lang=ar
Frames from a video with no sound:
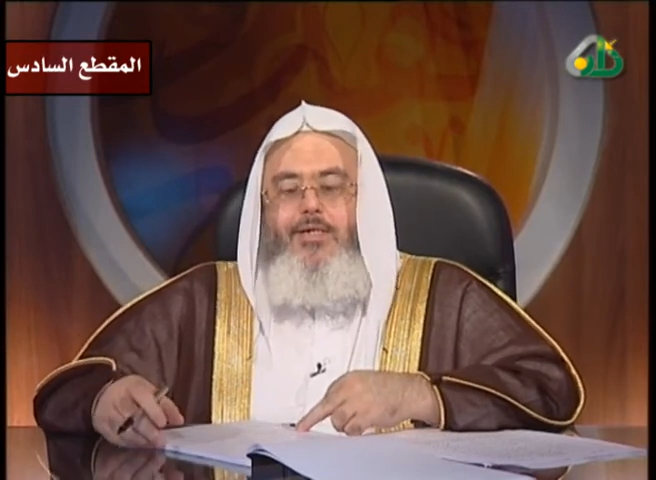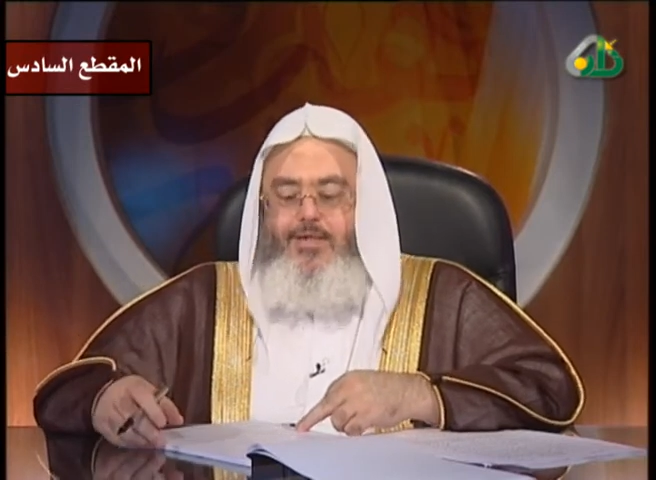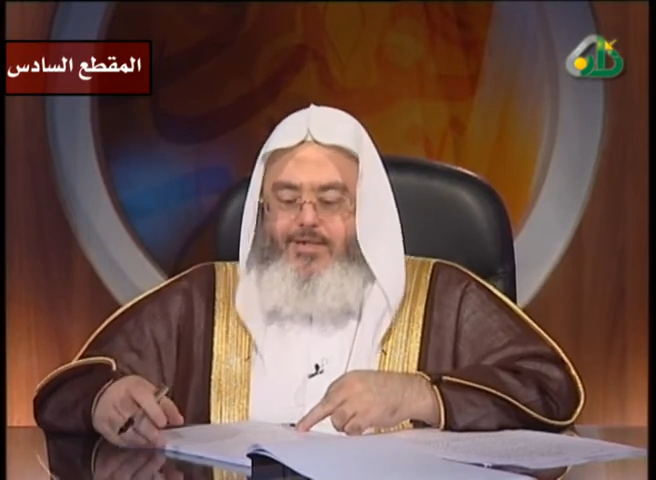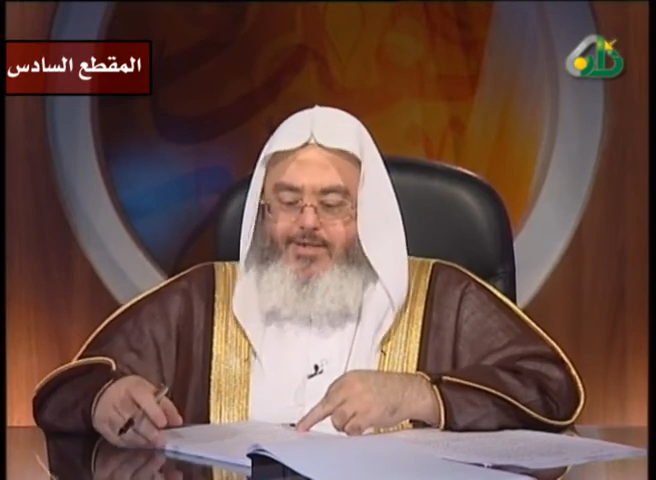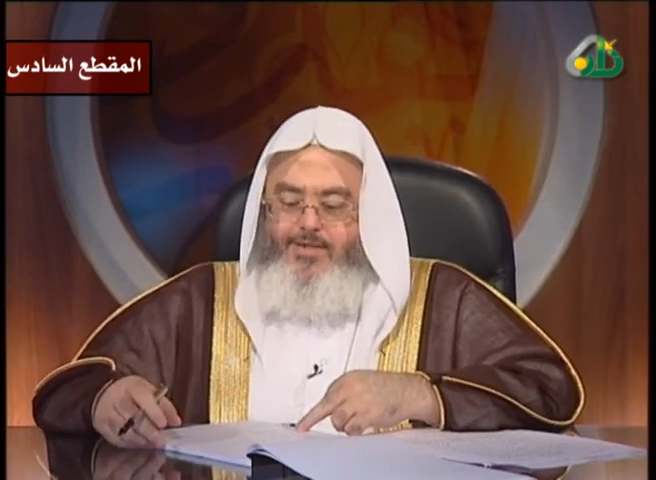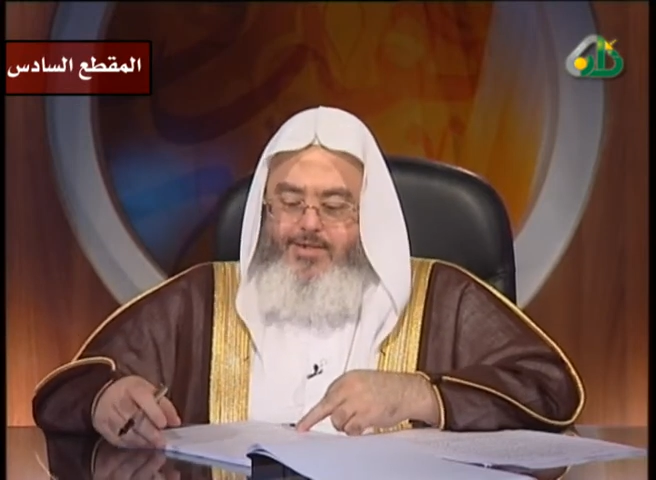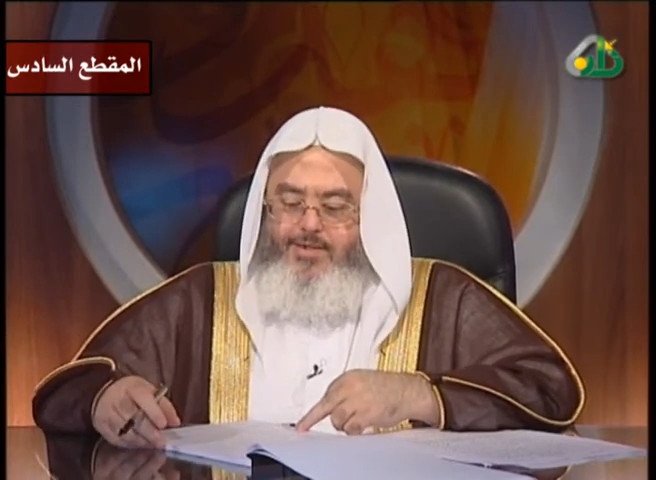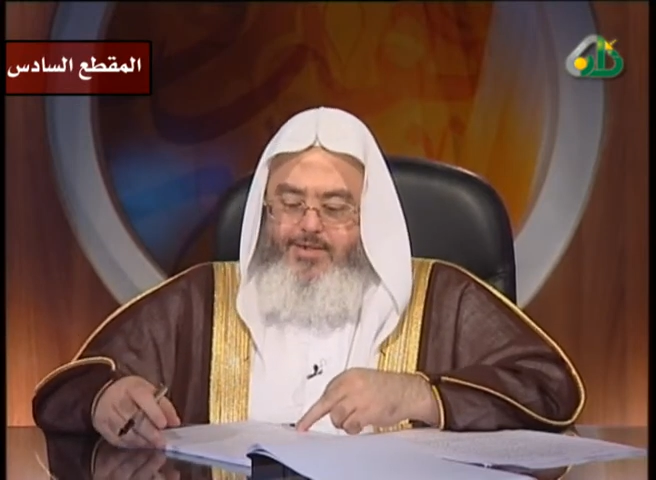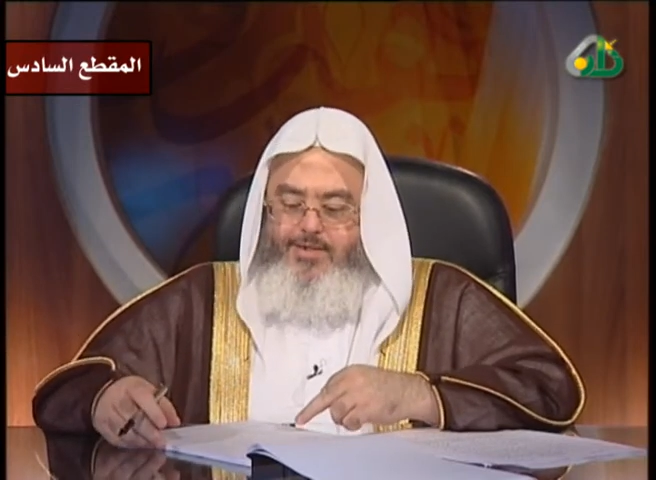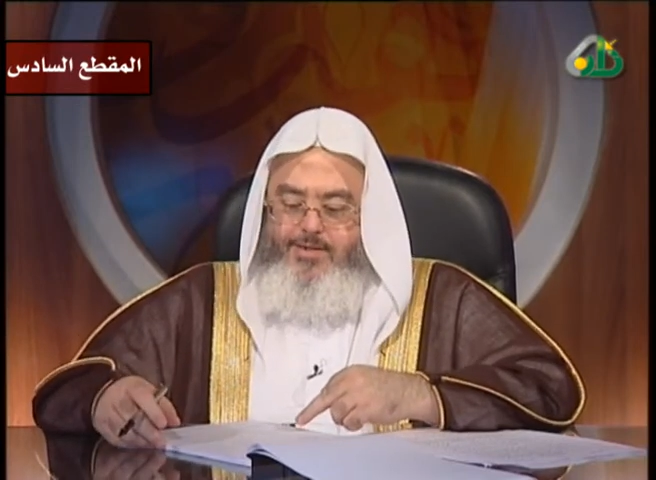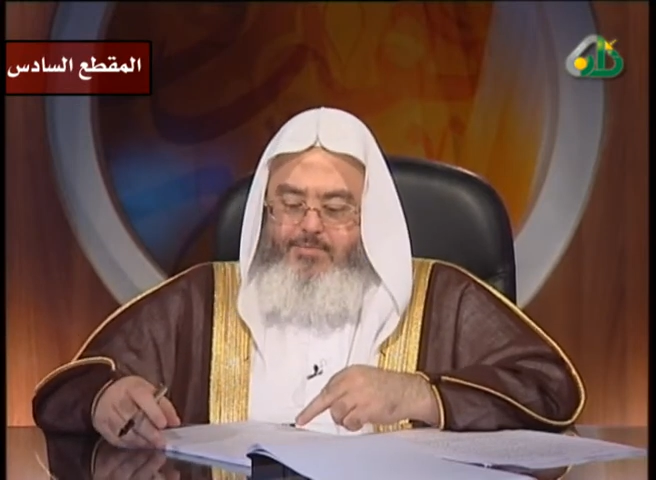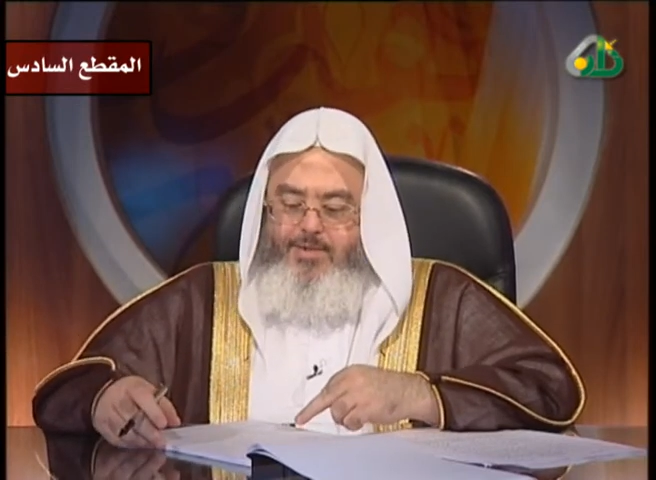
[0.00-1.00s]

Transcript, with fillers: آه،